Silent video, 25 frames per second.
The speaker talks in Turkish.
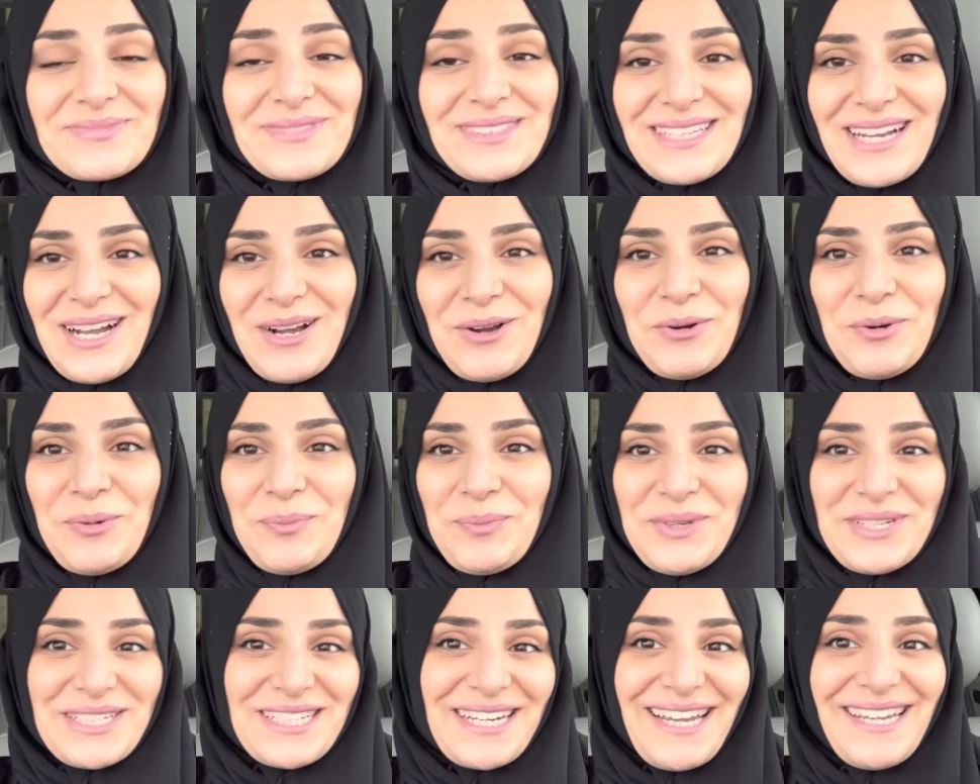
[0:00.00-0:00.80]
Daha
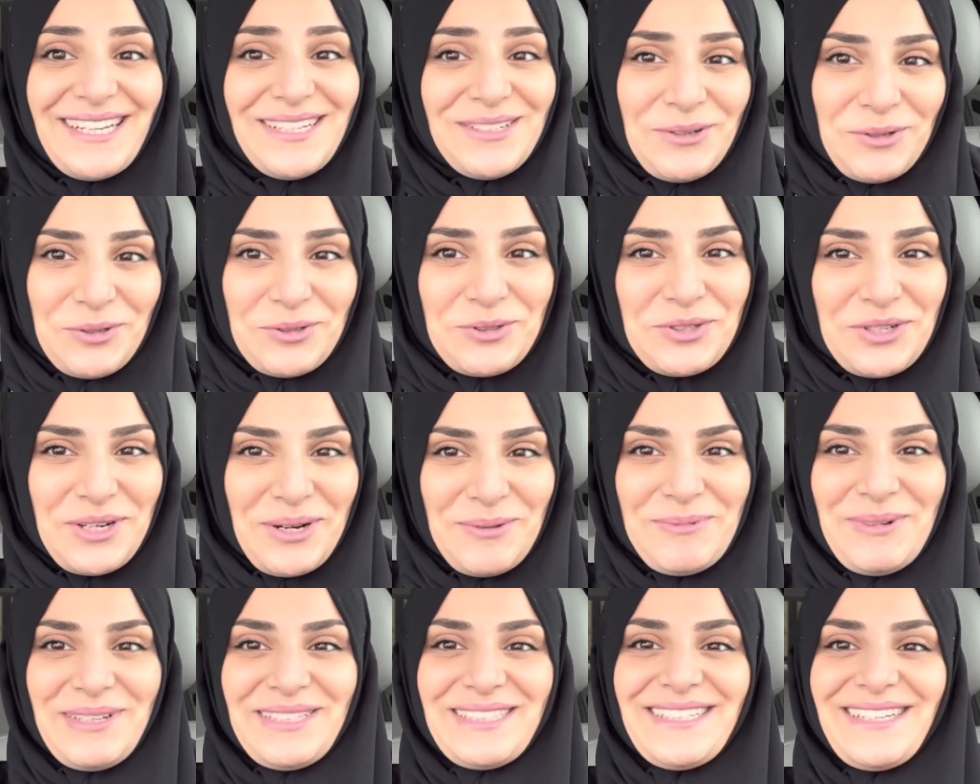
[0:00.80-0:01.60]
o bir ayına
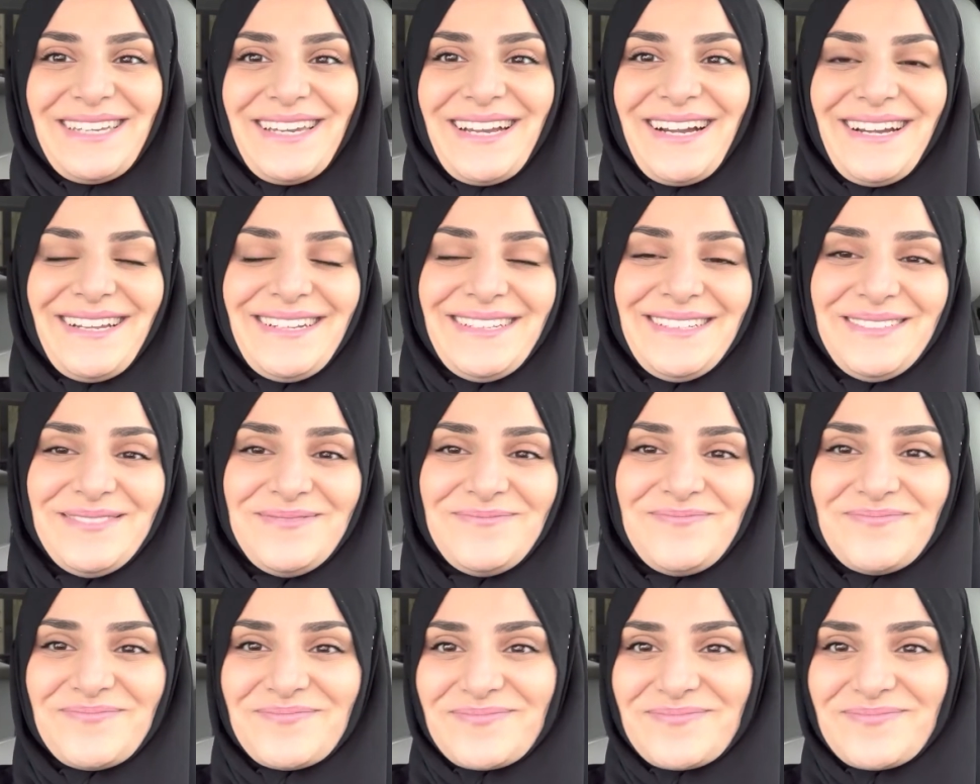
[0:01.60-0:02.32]
oturamadı yani.